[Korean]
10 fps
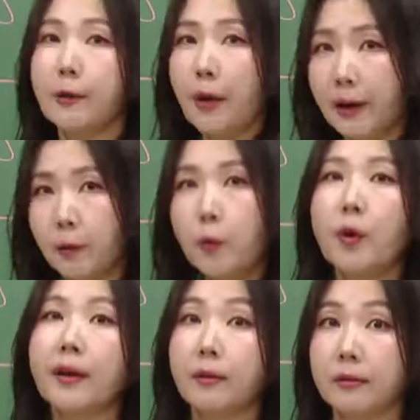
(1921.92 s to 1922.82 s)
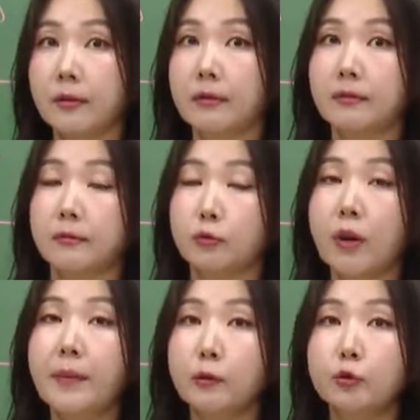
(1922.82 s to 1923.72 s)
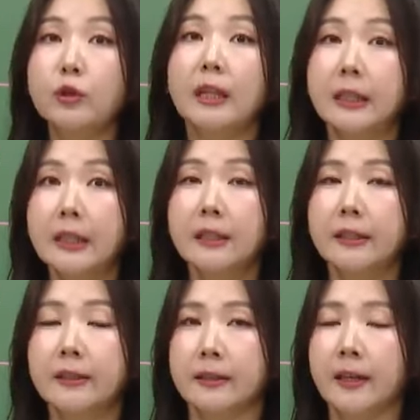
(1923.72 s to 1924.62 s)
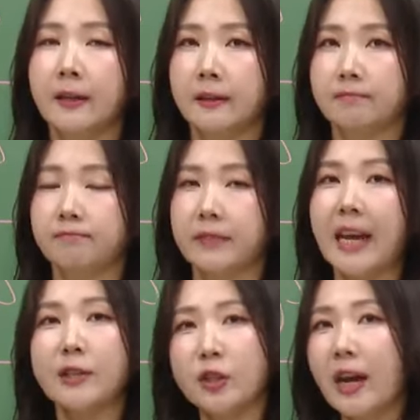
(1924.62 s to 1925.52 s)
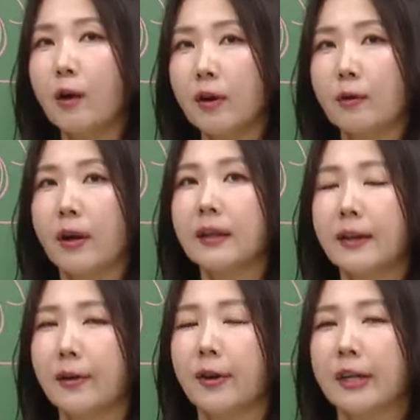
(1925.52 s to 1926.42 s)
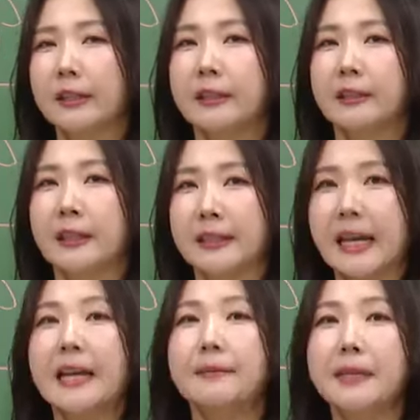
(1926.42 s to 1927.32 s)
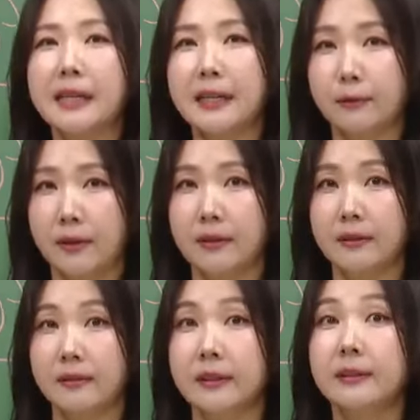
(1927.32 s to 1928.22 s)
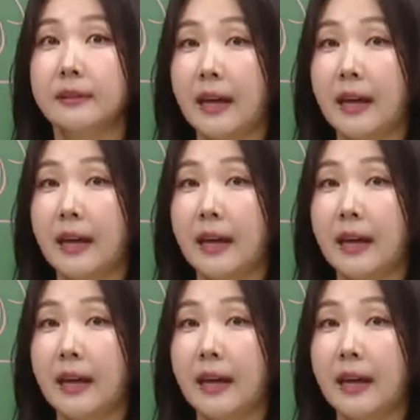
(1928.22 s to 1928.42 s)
확고한 어떤 누가 봐도 눈에 띄는 음, 캐시카우라고 하나요? 그 살림살이가 되는 그